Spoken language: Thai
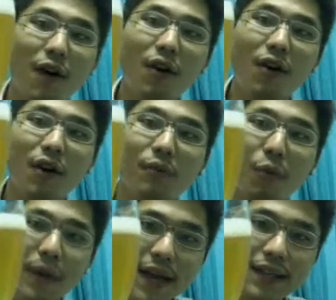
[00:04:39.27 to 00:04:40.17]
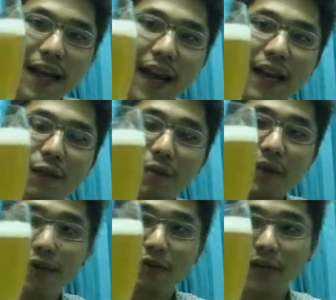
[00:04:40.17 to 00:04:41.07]
ฟองก่อนผมไม่แน่ใจนะครับว่า
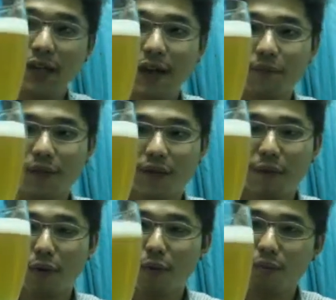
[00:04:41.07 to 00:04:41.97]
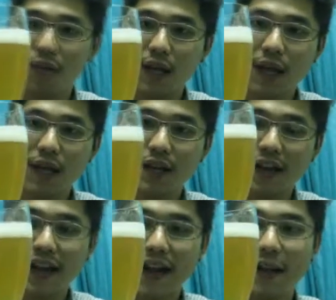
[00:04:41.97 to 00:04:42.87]
เบียร์ตัวนี้เนี่ยเป็นเพราะผมเท
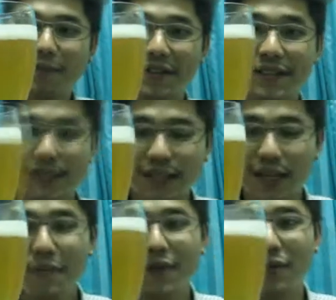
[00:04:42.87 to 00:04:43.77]
ยังไงนะแต่จริงๆแล้ว